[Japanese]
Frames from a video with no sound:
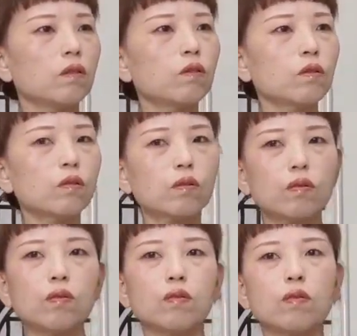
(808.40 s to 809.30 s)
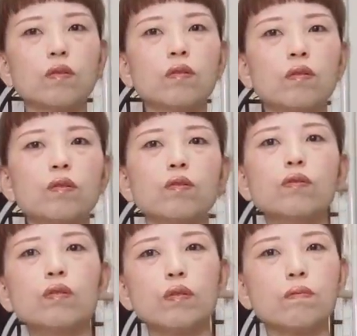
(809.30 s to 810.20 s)
ちょっと
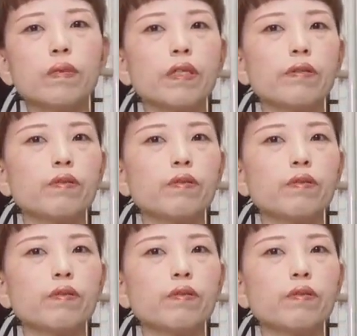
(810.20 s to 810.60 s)
薄め